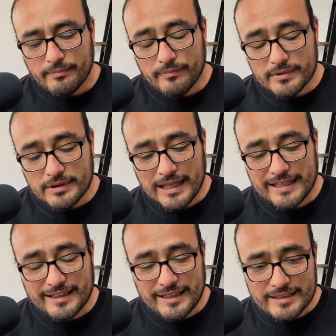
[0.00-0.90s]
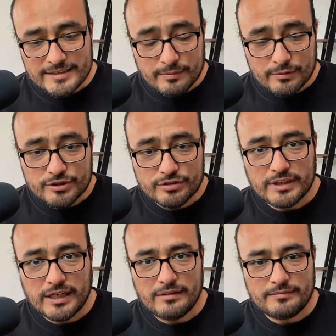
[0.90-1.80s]
La inteligencia
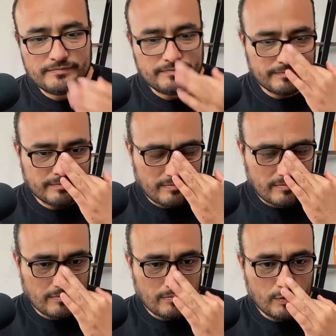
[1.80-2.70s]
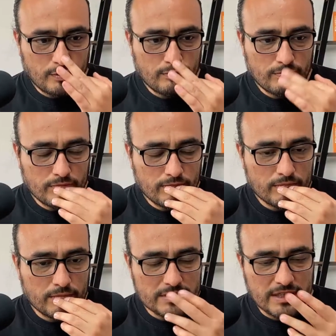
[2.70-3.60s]
emocional mm,
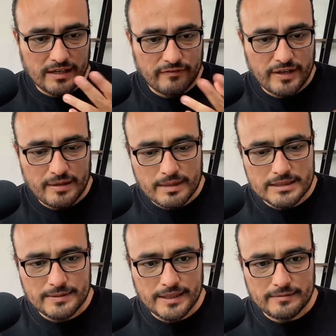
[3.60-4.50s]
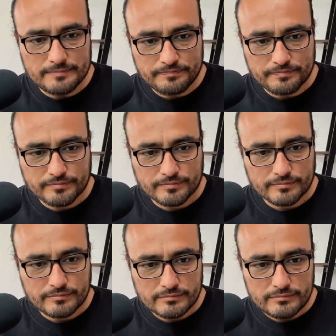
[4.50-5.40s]
se refiere más bien,
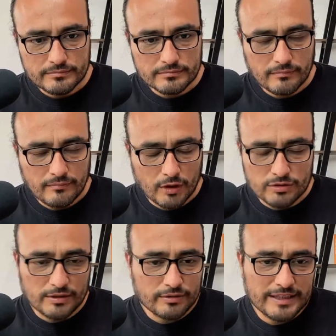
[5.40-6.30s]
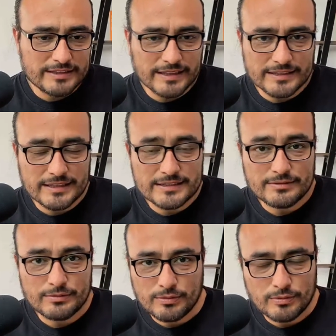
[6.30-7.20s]
o sea, no quiere decir que seas
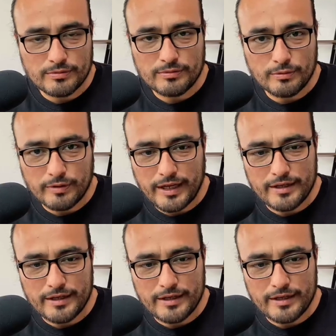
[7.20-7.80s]
un, genio,